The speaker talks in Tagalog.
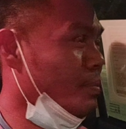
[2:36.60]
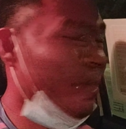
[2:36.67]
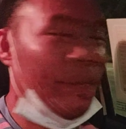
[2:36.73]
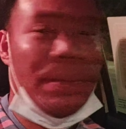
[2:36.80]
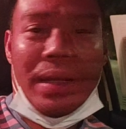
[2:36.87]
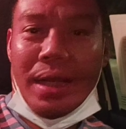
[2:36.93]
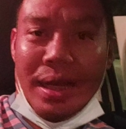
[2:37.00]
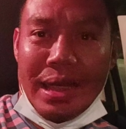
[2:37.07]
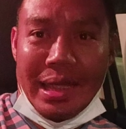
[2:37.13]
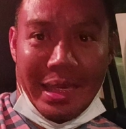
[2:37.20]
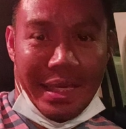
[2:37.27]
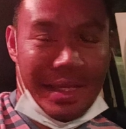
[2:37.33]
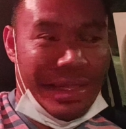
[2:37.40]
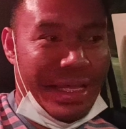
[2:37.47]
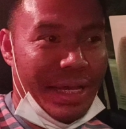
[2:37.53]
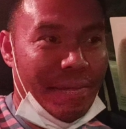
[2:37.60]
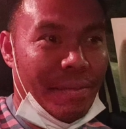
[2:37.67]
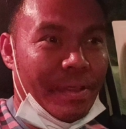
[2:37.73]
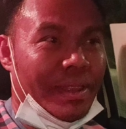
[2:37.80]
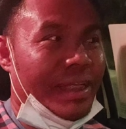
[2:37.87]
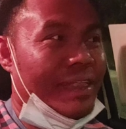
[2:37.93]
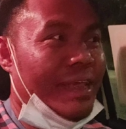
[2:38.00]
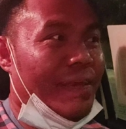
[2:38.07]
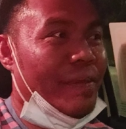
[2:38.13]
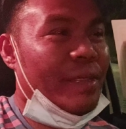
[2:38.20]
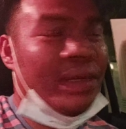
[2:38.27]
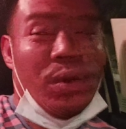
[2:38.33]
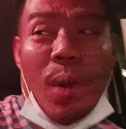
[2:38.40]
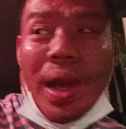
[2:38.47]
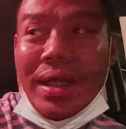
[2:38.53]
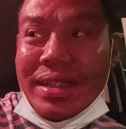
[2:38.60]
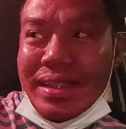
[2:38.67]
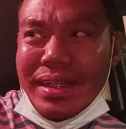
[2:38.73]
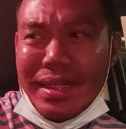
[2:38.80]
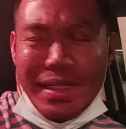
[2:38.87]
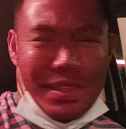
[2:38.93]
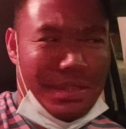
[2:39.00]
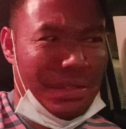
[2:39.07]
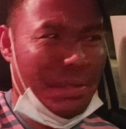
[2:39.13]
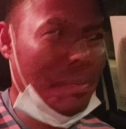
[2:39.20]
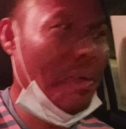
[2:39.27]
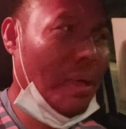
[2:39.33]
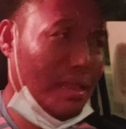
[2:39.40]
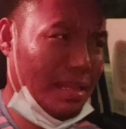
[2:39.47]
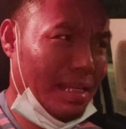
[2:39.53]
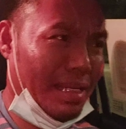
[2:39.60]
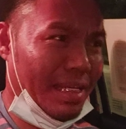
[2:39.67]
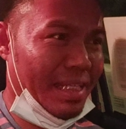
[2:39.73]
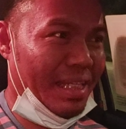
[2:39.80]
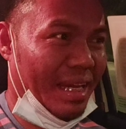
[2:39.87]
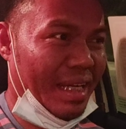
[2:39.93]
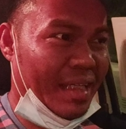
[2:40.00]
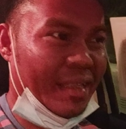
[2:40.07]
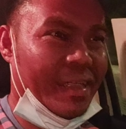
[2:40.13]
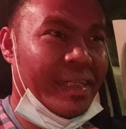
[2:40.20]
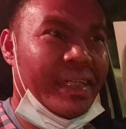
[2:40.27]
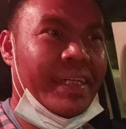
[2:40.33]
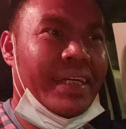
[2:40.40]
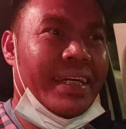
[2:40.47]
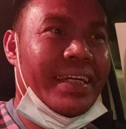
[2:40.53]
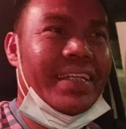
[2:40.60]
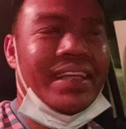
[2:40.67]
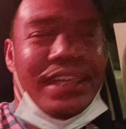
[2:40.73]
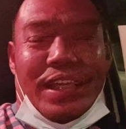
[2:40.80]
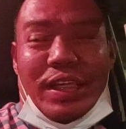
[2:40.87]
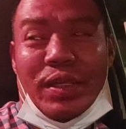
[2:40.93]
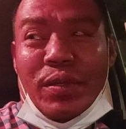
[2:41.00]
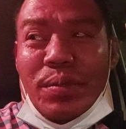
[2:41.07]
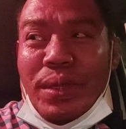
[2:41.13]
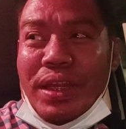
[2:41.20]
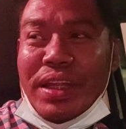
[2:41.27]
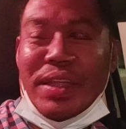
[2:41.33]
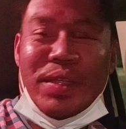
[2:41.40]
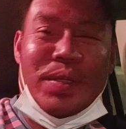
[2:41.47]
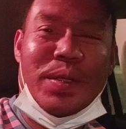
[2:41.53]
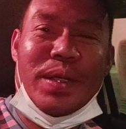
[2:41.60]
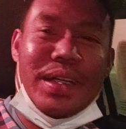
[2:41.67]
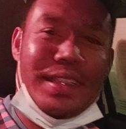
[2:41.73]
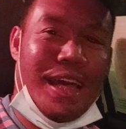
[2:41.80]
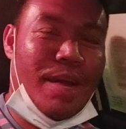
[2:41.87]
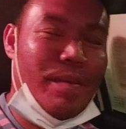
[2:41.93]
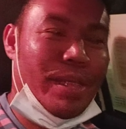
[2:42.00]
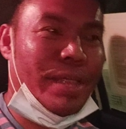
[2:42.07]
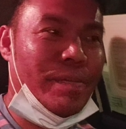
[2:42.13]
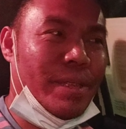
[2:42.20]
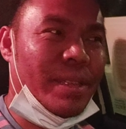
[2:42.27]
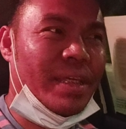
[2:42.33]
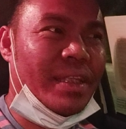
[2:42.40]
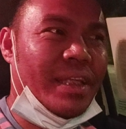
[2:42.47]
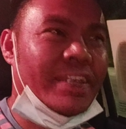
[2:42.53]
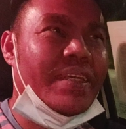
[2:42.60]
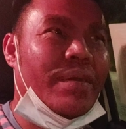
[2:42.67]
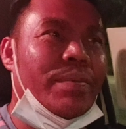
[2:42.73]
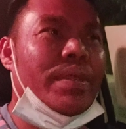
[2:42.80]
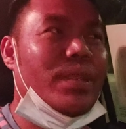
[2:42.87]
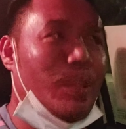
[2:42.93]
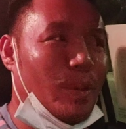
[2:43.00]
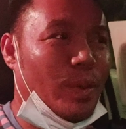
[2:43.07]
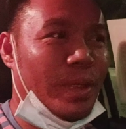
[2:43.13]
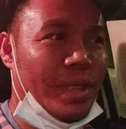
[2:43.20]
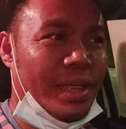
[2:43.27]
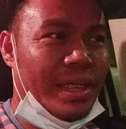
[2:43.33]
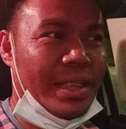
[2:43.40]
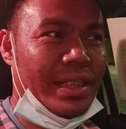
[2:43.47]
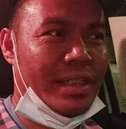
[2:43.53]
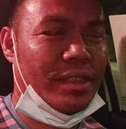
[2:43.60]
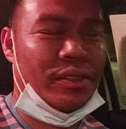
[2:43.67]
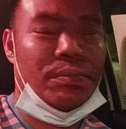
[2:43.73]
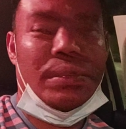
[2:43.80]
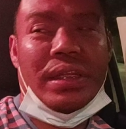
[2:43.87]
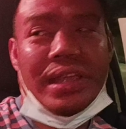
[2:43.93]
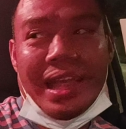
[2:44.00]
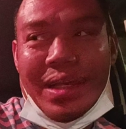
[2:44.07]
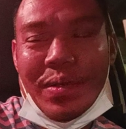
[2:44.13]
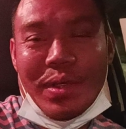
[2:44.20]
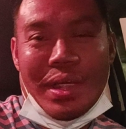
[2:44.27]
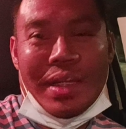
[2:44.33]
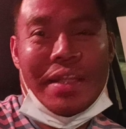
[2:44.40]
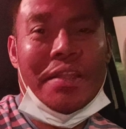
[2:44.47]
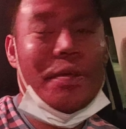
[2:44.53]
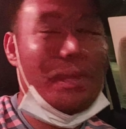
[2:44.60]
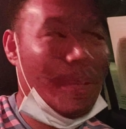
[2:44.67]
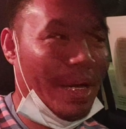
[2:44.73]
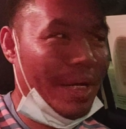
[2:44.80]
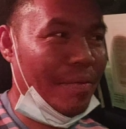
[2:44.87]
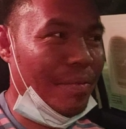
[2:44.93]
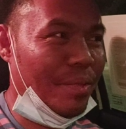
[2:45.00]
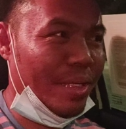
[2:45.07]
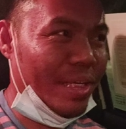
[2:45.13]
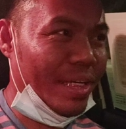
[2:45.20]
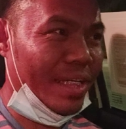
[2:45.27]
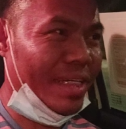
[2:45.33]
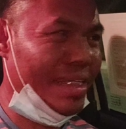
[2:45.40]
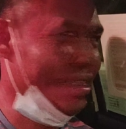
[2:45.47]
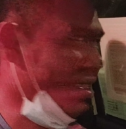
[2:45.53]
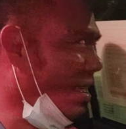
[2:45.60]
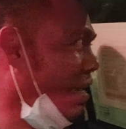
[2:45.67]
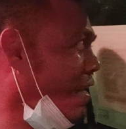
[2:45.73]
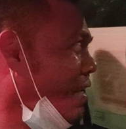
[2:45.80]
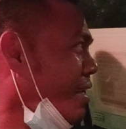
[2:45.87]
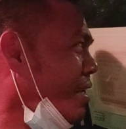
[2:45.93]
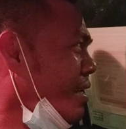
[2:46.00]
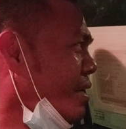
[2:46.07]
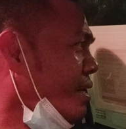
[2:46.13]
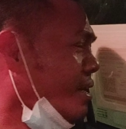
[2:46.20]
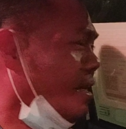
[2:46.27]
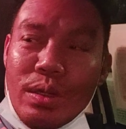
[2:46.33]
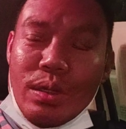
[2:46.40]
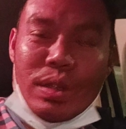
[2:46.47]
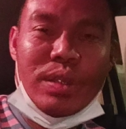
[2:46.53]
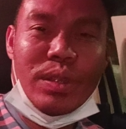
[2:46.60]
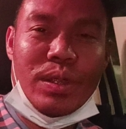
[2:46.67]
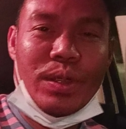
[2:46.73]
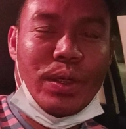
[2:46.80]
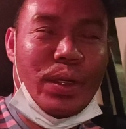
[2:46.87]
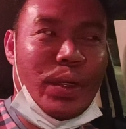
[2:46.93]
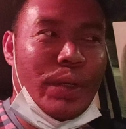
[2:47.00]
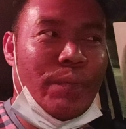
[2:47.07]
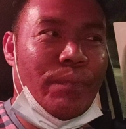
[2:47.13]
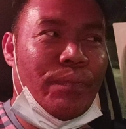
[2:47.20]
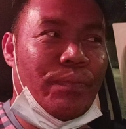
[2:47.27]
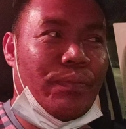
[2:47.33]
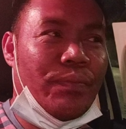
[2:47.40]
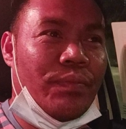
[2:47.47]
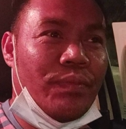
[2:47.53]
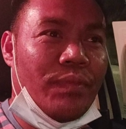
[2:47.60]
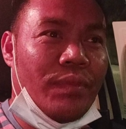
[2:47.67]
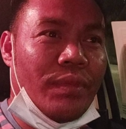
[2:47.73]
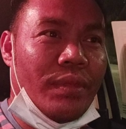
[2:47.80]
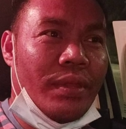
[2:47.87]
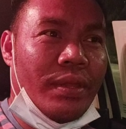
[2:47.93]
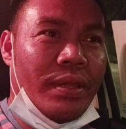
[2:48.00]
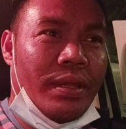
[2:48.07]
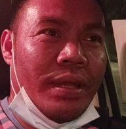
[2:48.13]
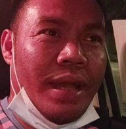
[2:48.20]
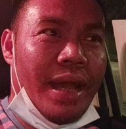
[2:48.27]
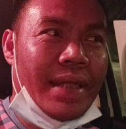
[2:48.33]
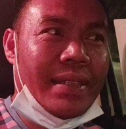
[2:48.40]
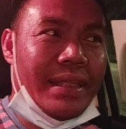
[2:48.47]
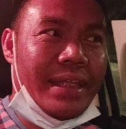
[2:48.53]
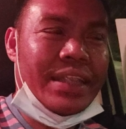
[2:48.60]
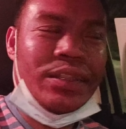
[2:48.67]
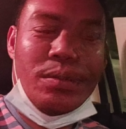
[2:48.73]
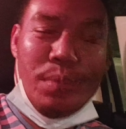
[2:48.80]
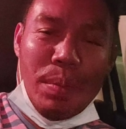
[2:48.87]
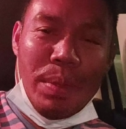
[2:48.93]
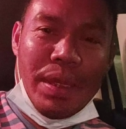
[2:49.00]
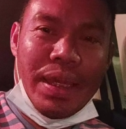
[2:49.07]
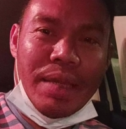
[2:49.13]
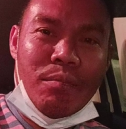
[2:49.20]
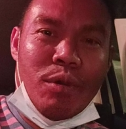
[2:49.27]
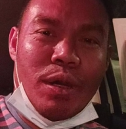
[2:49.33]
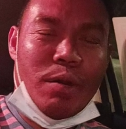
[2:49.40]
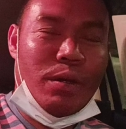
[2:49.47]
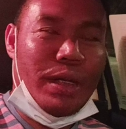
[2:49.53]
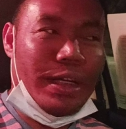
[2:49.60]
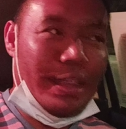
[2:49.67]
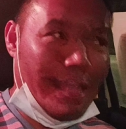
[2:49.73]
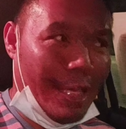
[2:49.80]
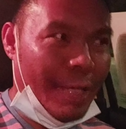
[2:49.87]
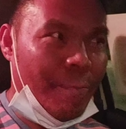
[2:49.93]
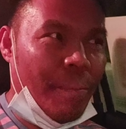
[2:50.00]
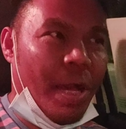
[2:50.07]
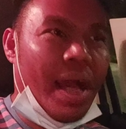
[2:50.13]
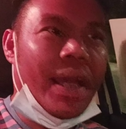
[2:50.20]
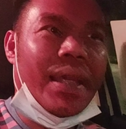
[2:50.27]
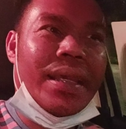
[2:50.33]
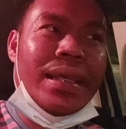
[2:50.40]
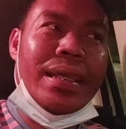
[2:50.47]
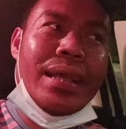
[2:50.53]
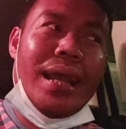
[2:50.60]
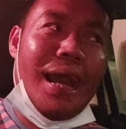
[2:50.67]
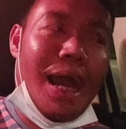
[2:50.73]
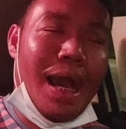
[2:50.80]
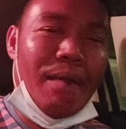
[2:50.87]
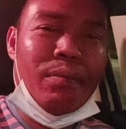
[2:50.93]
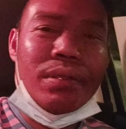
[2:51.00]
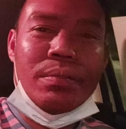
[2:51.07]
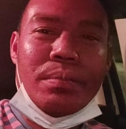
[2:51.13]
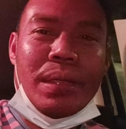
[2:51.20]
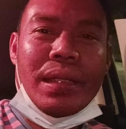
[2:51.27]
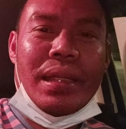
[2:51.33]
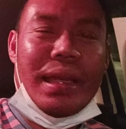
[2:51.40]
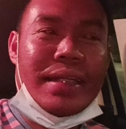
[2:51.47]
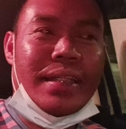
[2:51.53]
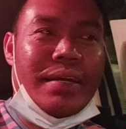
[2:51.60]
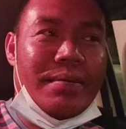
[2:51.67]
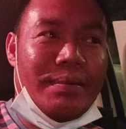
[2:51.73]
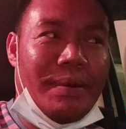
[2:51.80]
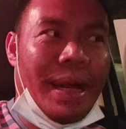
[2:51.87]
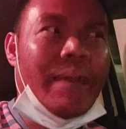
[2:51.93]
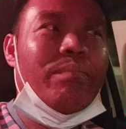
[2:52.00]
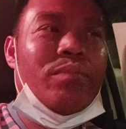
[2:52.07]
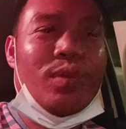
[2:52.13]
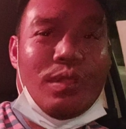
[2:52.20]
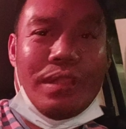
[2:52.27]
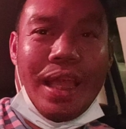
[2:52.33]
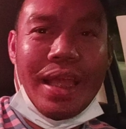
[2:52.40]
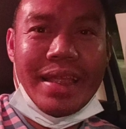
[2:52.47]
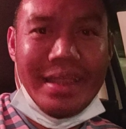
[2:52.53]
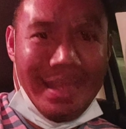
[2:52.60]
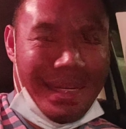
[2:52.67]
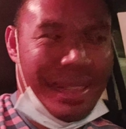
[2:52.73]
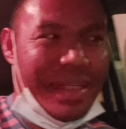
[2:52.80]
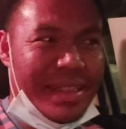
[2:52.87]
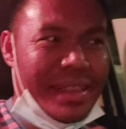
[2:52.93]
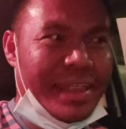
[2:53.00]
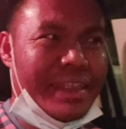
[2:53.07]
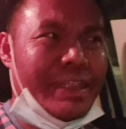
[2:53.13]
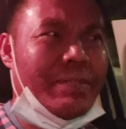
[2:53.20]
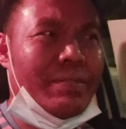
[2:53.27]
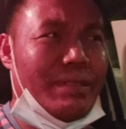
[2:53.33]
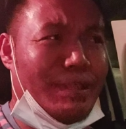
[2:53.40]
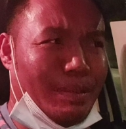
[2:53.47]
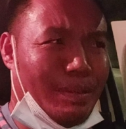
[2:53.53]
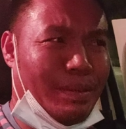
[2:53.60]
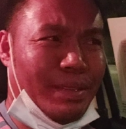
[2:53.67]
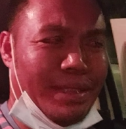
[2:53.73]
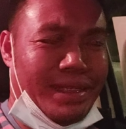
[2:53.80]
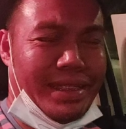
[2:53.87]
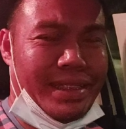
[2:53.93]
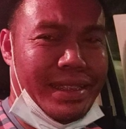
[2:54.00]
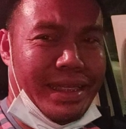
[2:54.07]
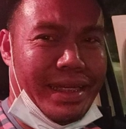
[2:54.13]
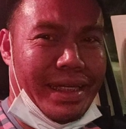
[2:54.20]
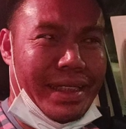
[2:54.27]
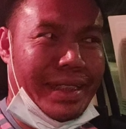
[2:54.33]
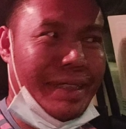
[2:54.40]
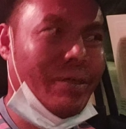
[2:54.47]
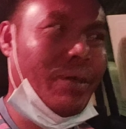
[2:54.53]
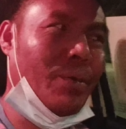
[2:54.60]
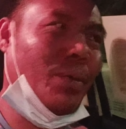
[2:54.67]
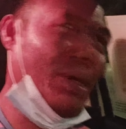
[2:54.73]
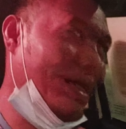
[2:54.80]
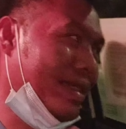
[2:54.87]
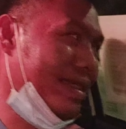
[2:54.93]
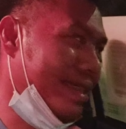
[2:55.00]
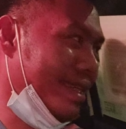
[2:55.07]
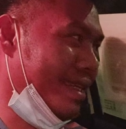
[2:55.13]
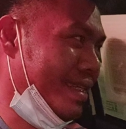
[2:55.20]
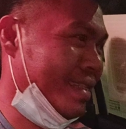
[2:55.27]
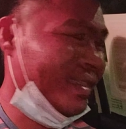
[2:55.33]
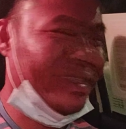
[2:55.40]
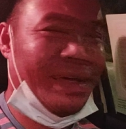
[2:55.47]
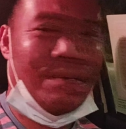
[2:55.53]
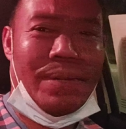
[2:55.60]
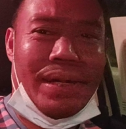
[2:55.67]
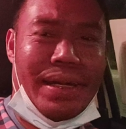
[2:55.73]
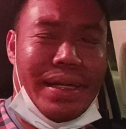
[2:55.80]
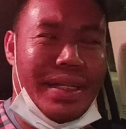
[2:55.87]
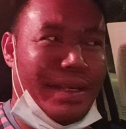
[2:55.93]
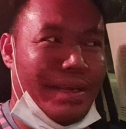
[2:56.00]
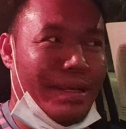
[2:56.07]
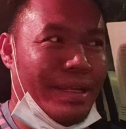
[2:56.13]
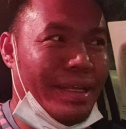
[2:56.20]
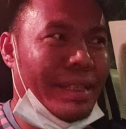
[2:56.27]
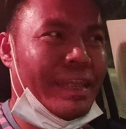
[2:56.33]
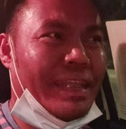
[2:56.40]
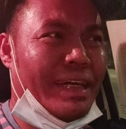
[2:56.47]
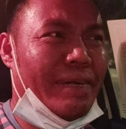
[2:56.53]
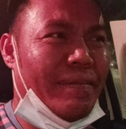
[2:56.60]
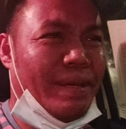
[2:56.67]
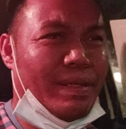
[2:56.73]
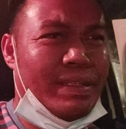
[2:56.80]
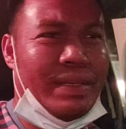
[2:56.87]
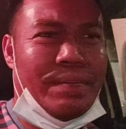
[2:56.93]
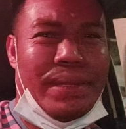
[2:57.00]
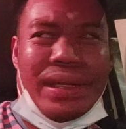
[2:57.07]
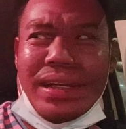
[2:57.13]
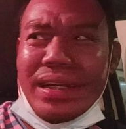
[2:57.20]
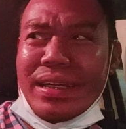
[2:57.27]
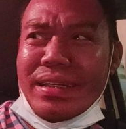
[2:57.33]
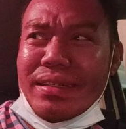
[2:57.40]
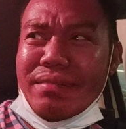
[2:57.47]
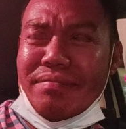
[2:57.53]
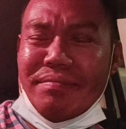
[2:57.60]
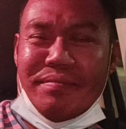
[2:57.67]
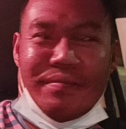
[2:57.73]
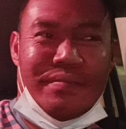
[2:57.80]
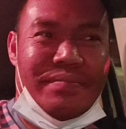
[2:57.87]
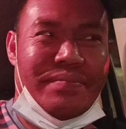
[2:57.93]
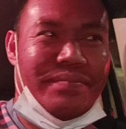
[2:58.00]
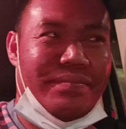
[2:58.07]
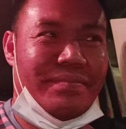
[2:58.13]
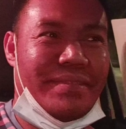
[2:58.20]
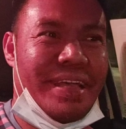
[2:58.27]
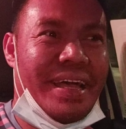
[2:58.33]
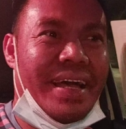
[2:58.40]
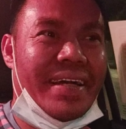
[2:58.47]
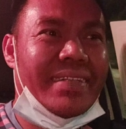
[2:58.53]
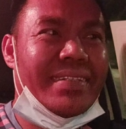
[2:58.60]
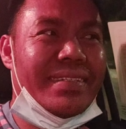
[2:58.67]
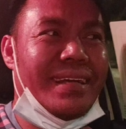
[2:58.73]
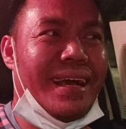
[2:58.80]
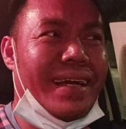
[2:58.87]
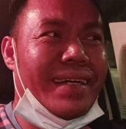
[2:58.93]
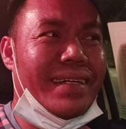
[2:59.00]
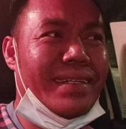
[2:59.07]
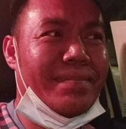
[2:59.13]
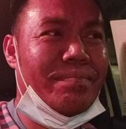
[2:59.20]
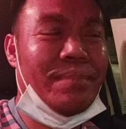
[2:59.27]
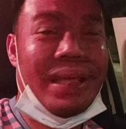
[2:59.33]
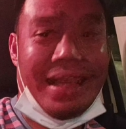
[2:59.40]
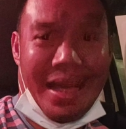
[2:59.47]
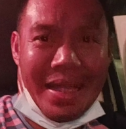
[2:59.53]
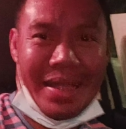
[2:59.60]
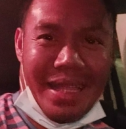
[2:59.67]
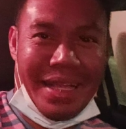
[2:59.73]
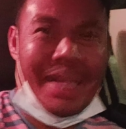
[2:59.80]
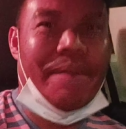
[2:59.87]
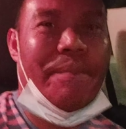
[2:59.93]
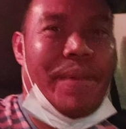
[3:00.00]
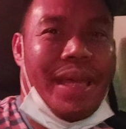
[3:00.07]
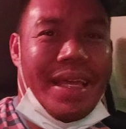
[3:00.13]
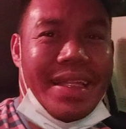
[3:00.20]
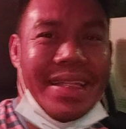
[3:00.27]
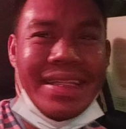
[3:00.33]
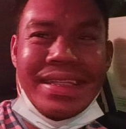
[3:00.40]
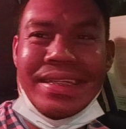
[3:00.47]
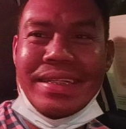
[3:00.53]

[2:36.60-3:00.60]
napakaliit na amount kasi sabi niya 1 real so 1 real lang Hindi eh, umirit yung kasama niya matanda sabi niya 2 real so binigyan ko na lang ng 5 real kasi gusto ko at least kung bibigyan mo ako ng tape ay aabot man lang ng 5 to 10 riyas kasi kung 2 riyas lang or 1 riyas napakaliit na amount na parang ang ang bigat tanggapin